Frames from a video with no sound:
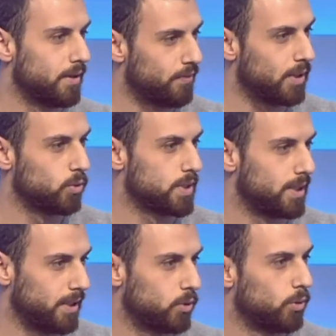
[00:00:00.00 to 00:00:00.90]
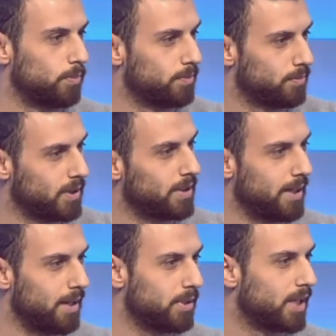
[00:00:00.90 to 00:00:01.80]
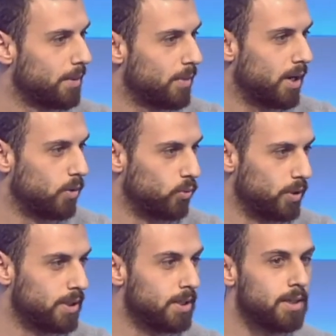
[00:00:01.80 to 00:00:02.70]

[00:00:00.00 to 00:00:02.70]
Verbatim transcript: رفيقته صديقته بتض... يعني بيظهر معه هو مم.